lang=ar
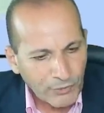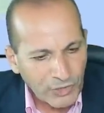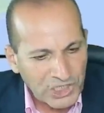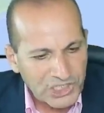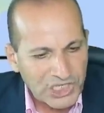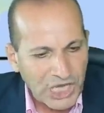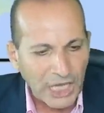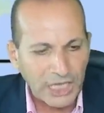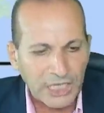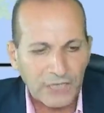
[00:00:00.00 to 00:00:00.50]

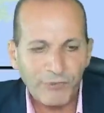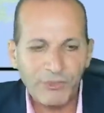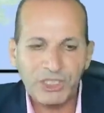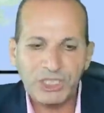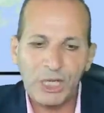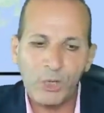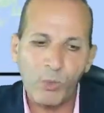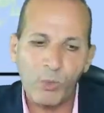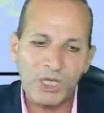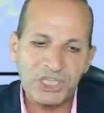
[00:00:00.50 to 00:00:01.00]
في
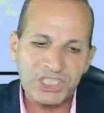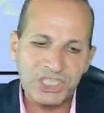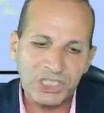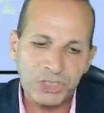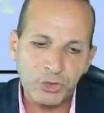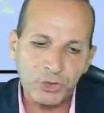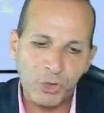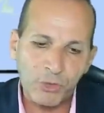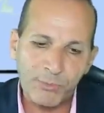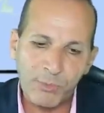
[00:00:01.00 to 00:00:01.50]
صحيفة
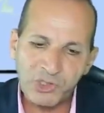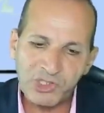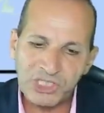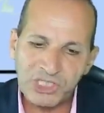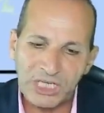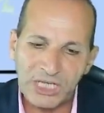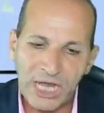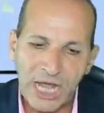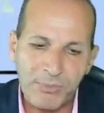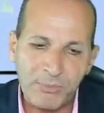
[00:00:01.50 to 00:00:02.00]
الواشنطن
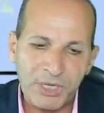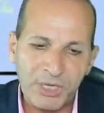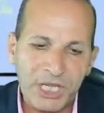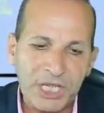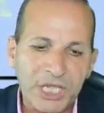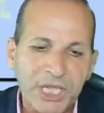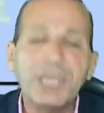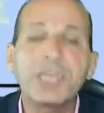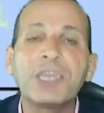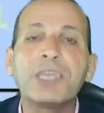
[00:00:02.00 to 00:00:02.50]
بوست
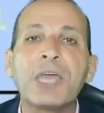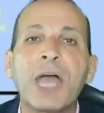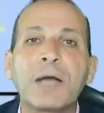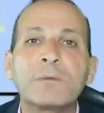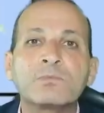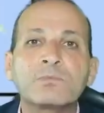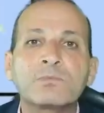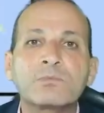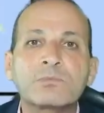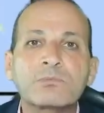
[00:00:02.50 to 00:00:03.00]

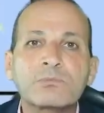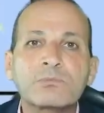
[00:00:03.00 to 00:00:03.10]
الأمريكية